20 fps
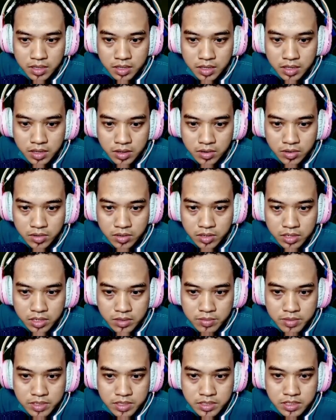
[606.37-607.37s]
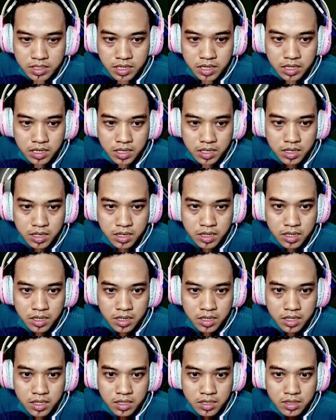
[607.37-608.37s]
Oh ini bisa.
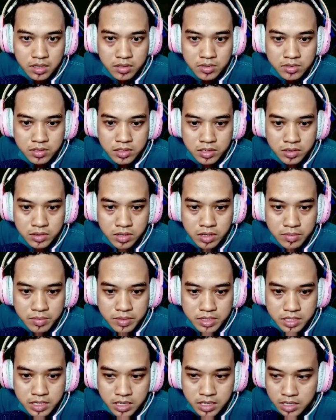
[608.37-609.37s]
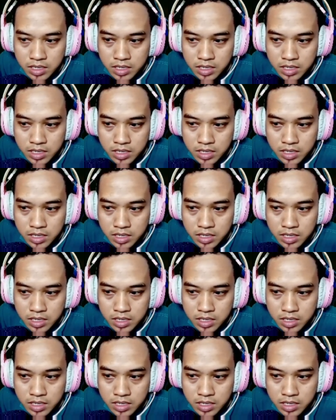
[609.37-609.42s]
Terus ini kok nggak bisa ya?